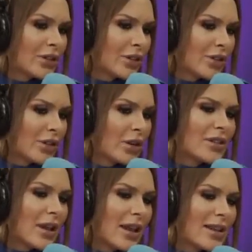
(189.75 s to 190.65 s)
A gente.
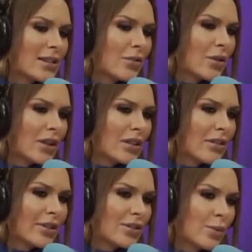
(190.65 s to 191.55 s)
Nossa relação nunca
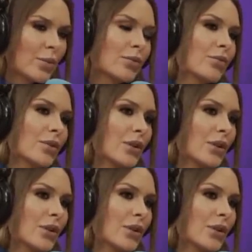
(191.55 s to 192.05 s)
teve, tipo